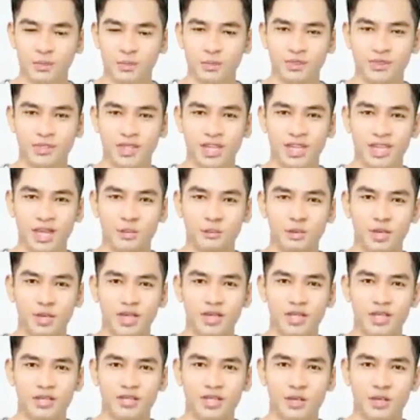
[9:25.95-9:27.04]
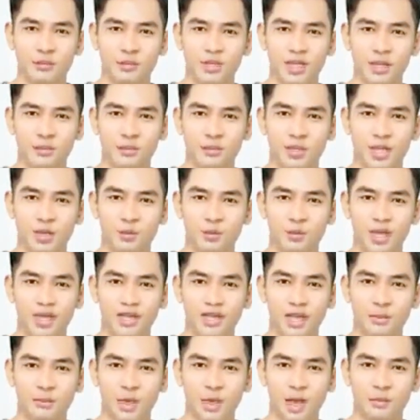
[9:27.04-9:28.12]
Cari untuk melihat buku yang
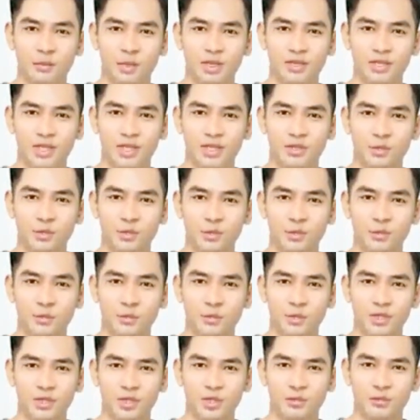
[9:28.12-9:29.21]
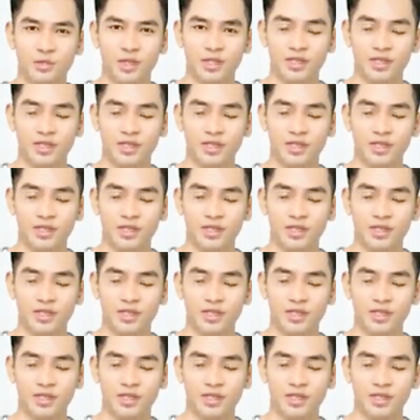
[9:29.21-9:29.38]
paling cepat diperbarui.